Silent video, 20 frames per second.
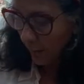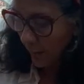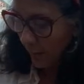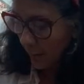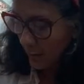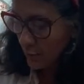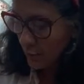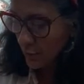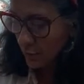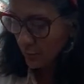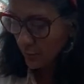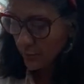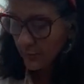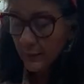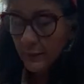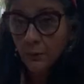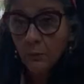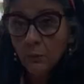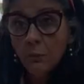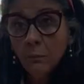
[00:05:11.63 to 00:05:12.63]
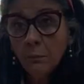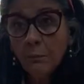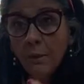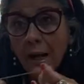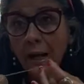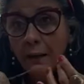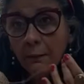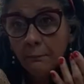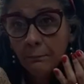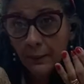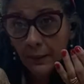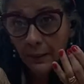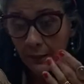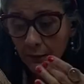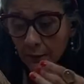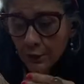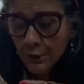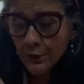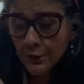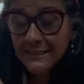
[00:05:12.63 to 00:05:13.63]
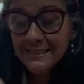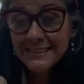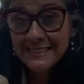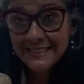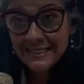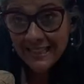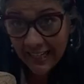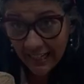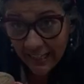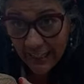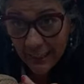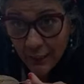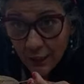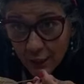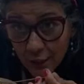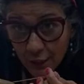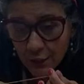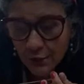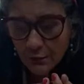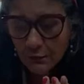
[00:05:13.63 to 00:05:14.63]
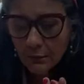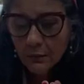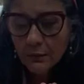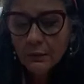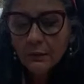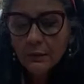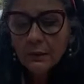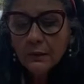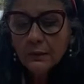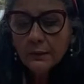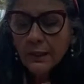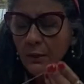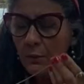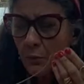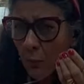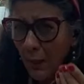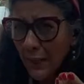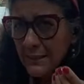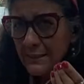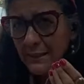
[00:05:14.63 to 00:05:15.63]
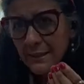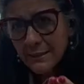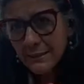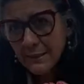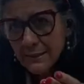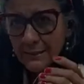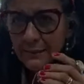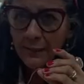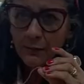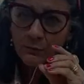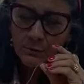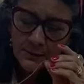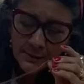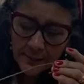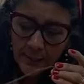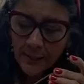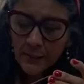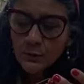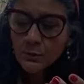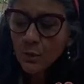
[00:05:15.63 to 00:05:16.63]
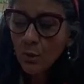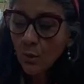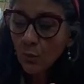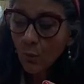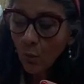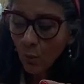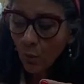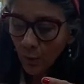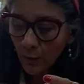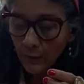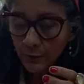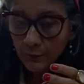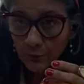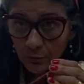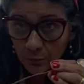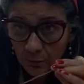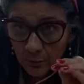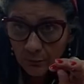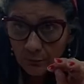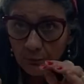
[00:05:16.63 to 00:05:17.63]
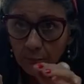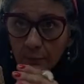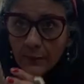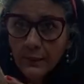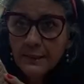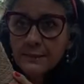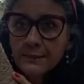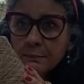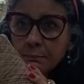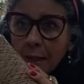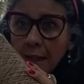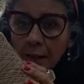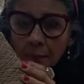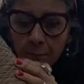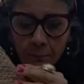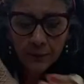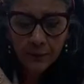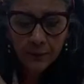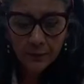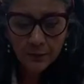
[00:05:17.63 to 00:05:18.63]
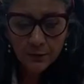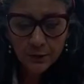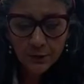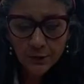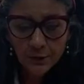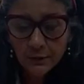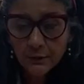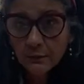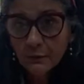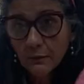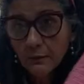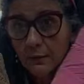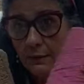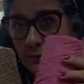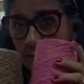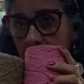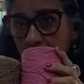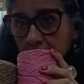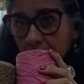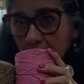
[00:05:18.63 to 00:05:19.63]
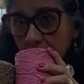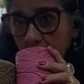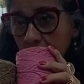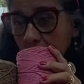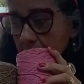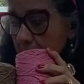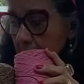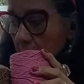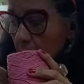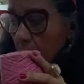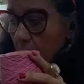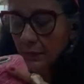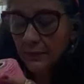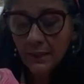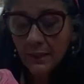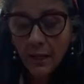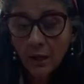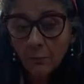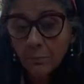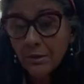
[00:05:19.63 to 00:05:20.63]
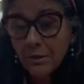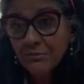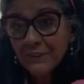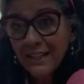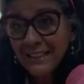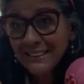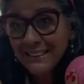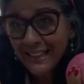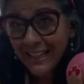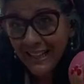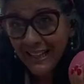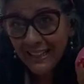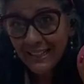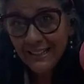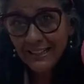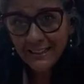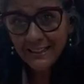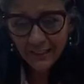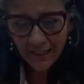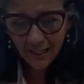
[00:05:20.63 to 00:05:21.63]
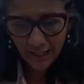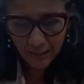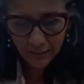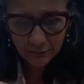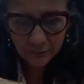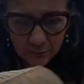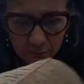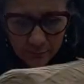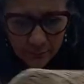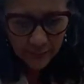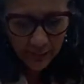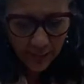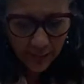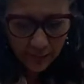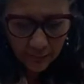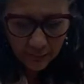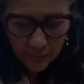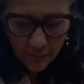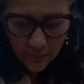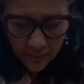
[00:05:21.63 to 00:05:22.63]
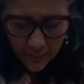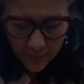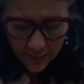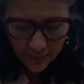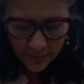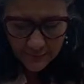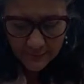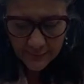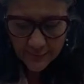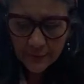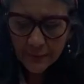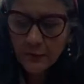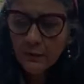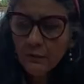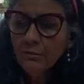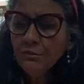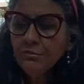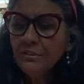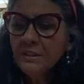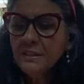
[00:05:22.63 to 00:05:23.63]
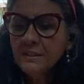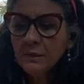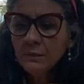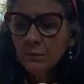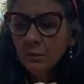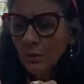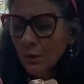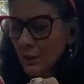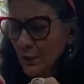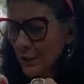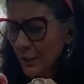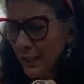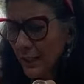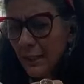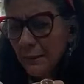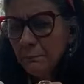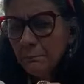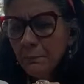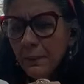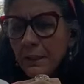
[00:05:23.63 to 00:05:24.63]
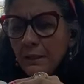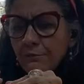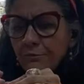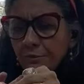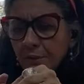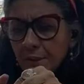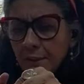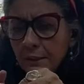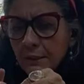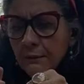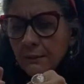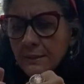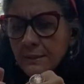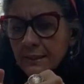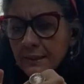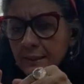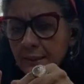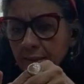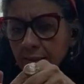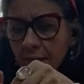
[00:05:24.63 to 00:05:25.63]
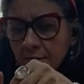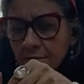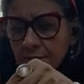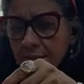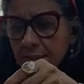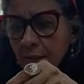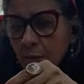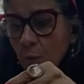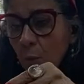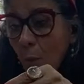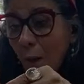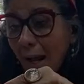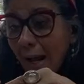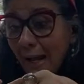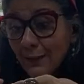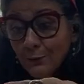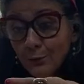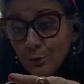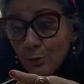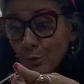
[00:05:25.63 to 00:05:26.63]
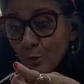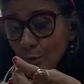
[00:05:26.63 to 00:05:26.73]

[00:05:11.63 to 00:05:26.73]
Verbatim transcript: acho que o barbante 6, tenho quase certeza que é o 6 ou o 8, esse barbante, seria assim o ideal para ficar delicado, tá? Esse aqui que eu vou fazer hoje é bem fininho, esse aqui deve ser 4,